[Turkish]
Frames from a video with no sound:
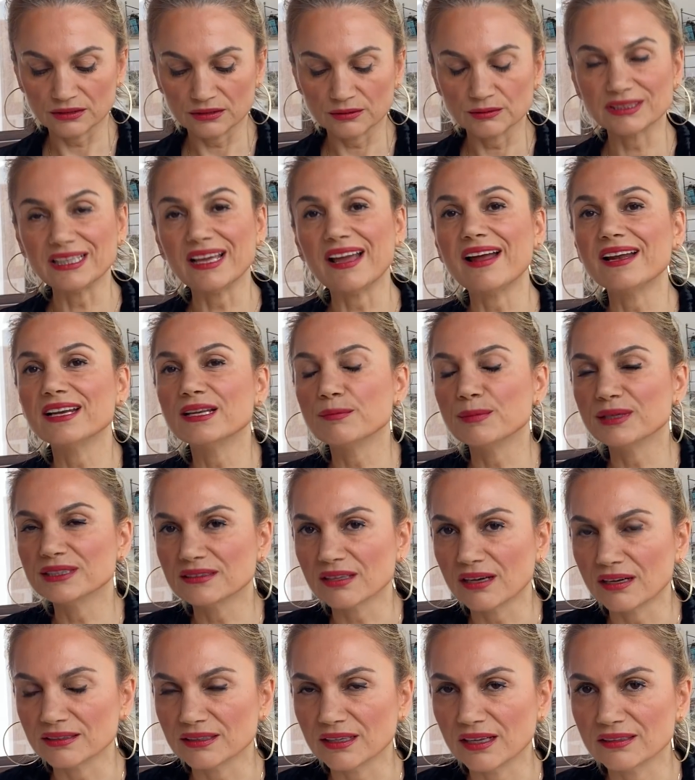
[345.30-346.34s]
değerli
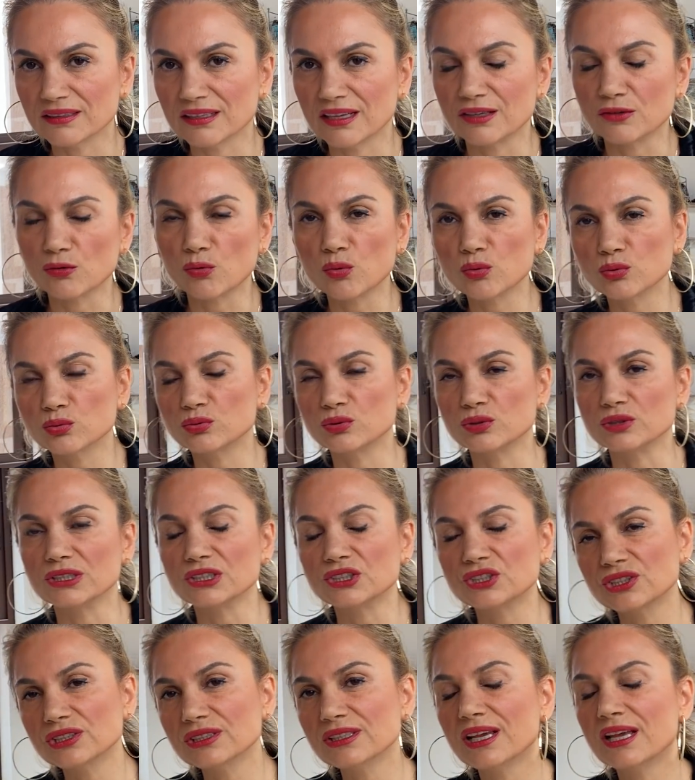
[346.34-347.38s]
materyaller olduğu
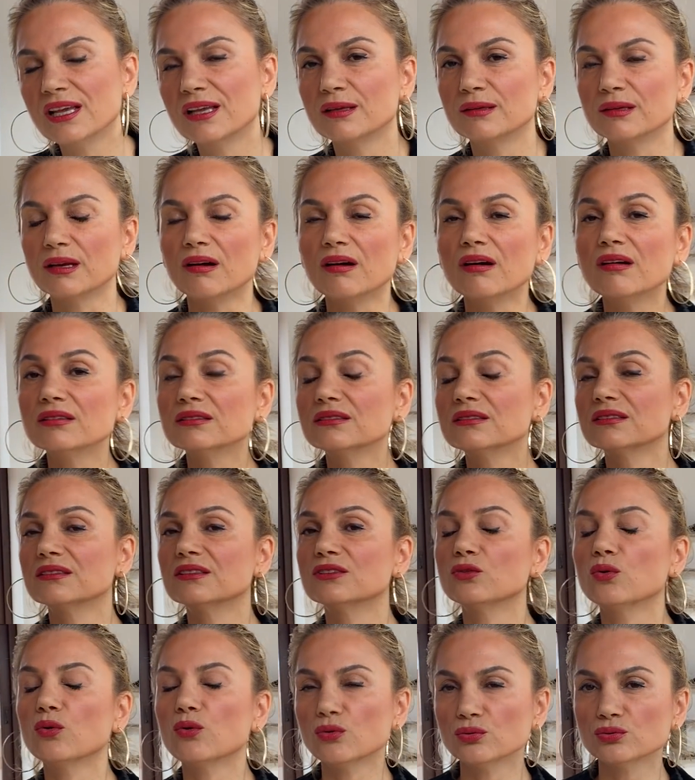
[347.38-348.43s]
için altının
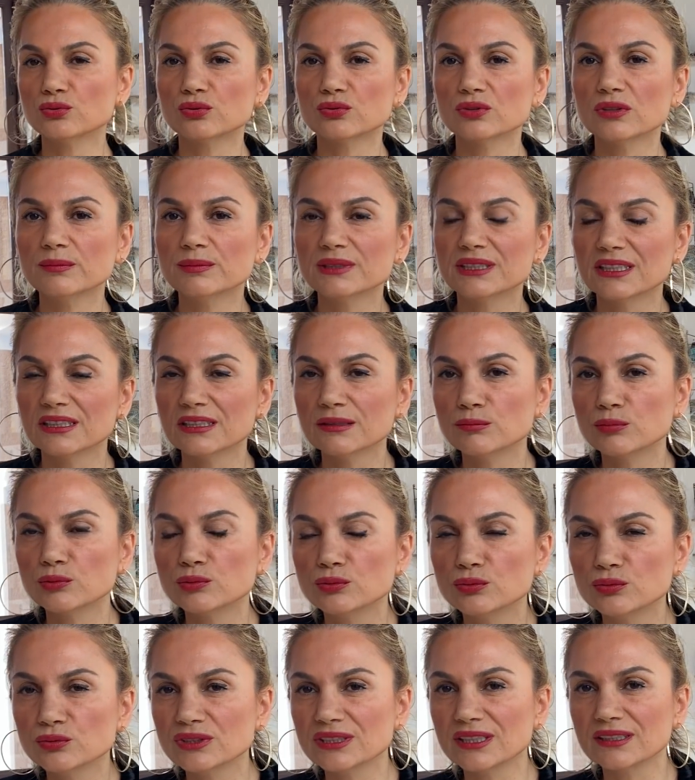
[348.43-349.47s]
onsunda bir kere bu
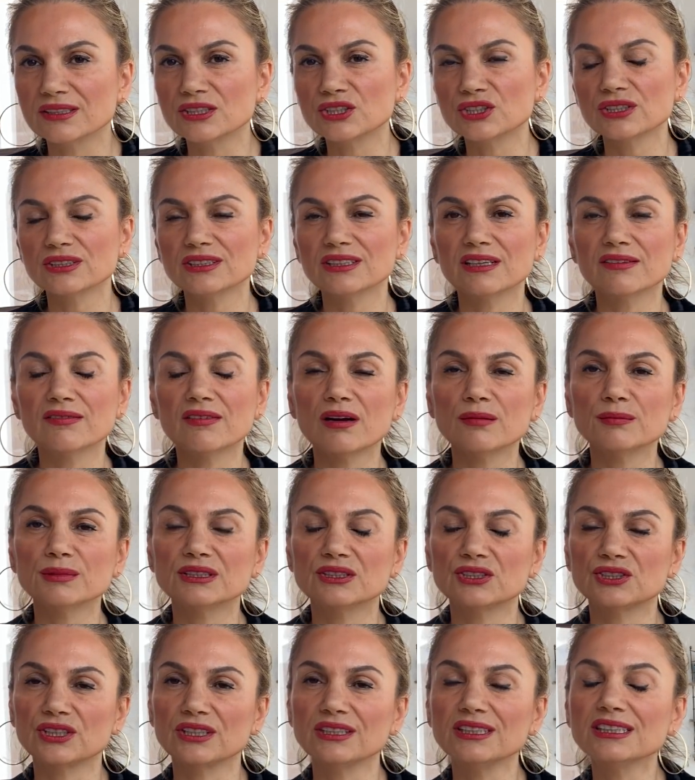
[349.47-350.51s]
yükselişin devam
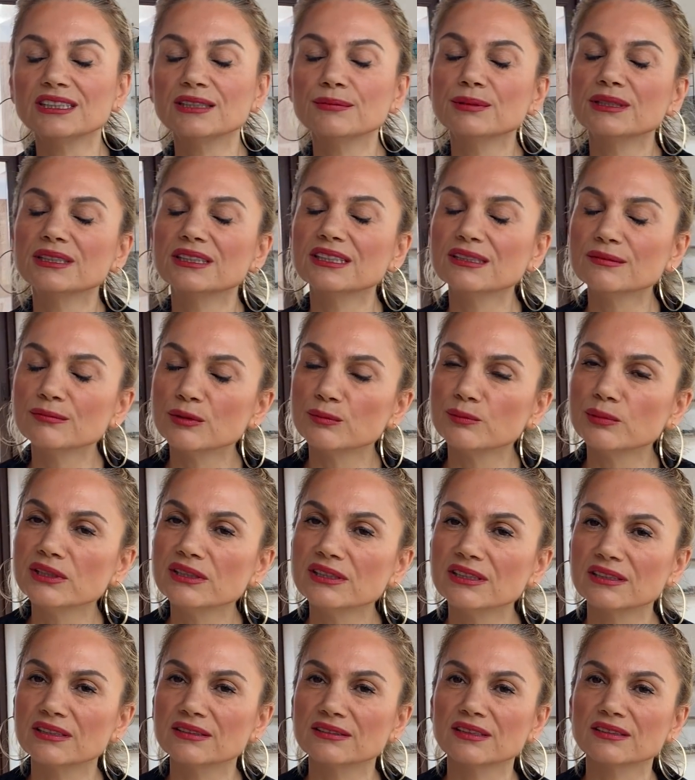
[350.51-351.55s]
edeceğini 2021
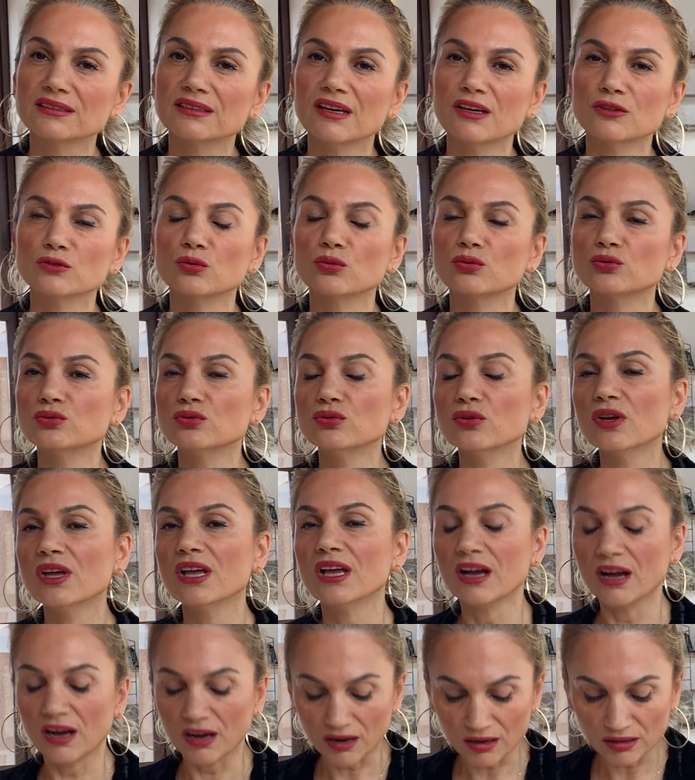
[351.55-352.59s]
yılında daha doğrusu
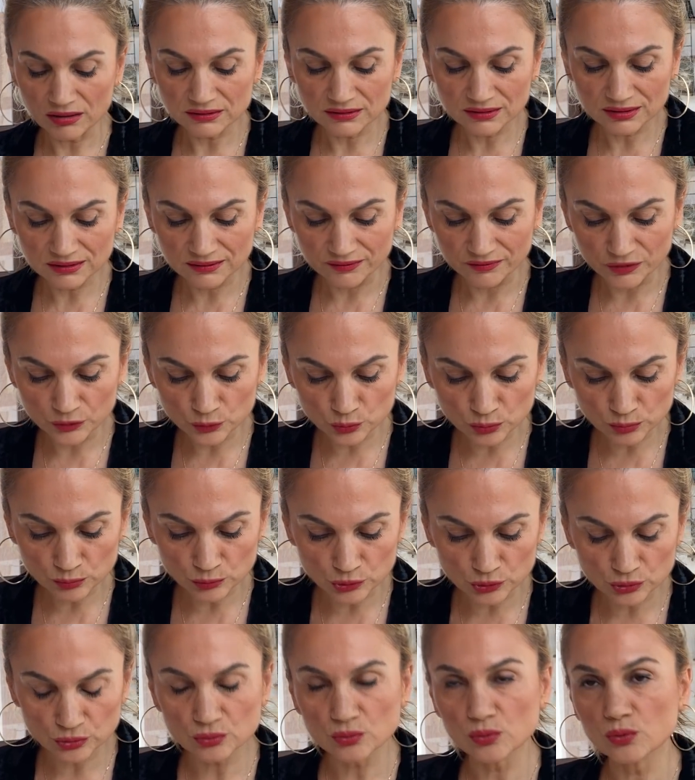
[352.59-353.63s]
altının ve
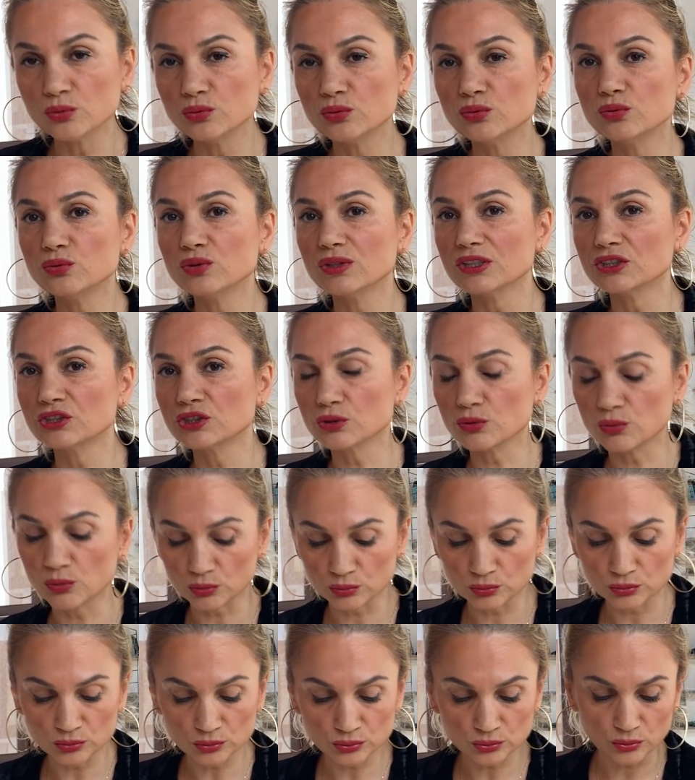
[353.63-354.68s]
gümüşün önünün açık
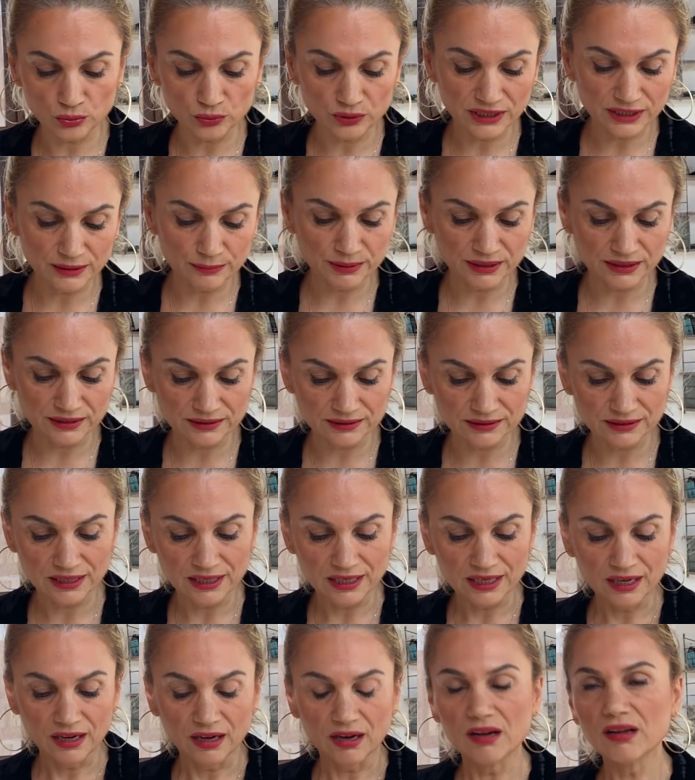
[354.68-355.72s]
olduğunu söyleyebiliriz.
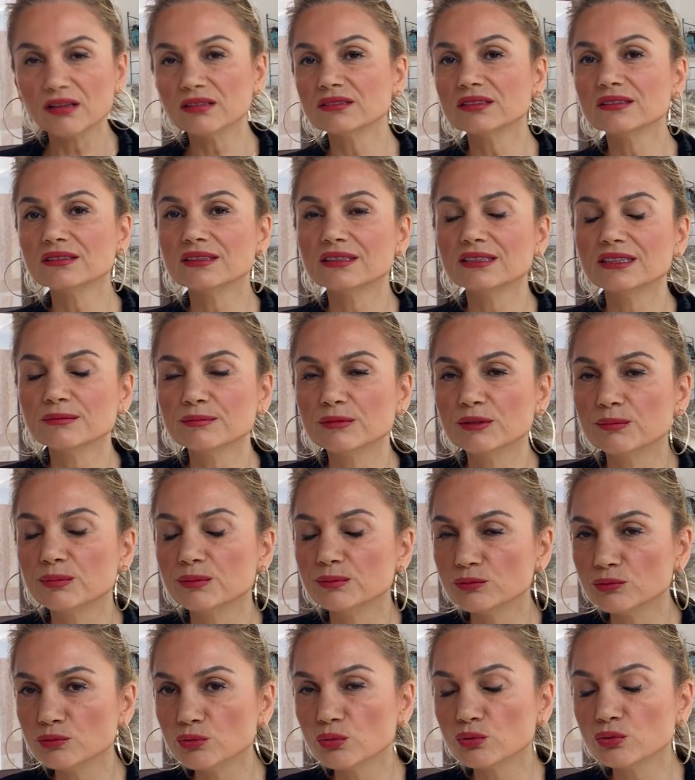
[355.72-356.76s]
Altın dediğim gibi
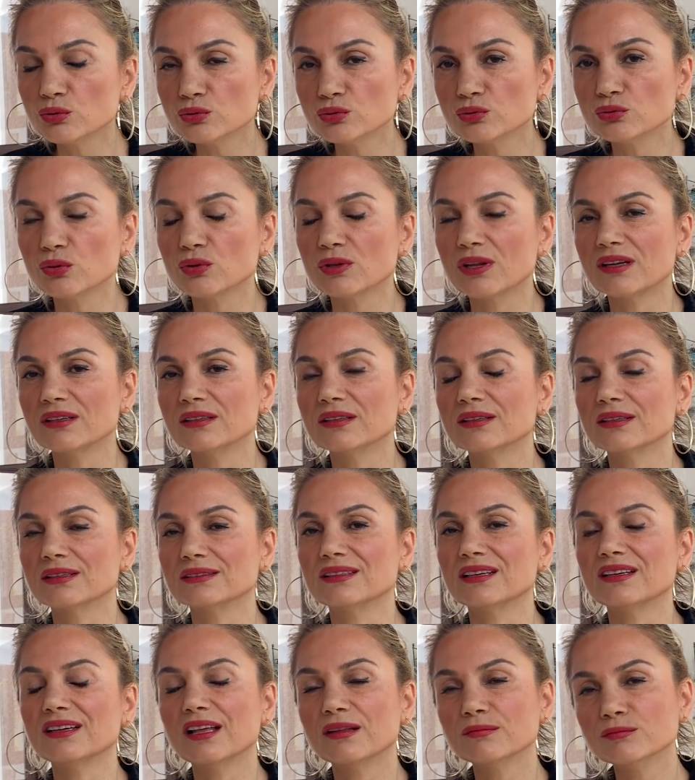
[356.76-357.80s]
1900 dolarlara
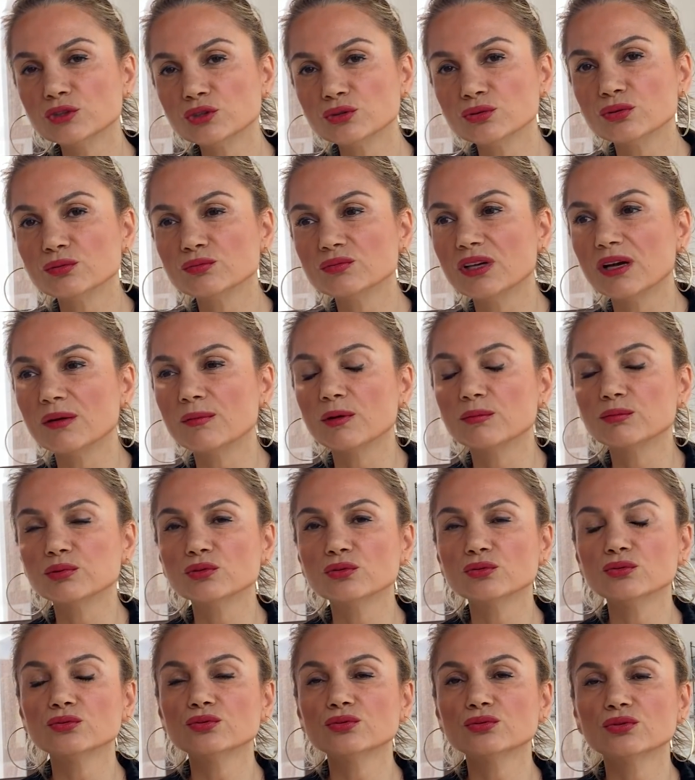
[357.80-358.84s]
dayanmış durumda ama bunun
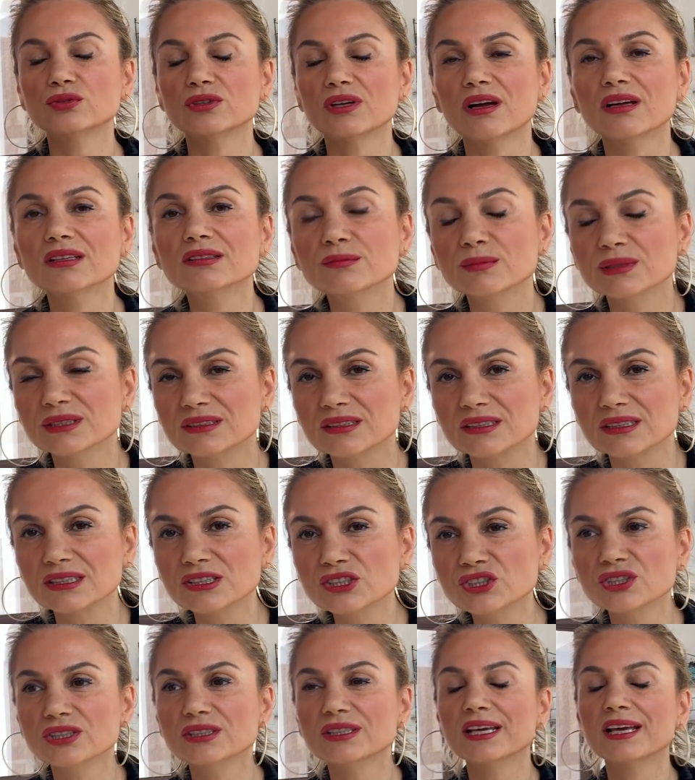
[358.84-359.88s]
üstünü atması için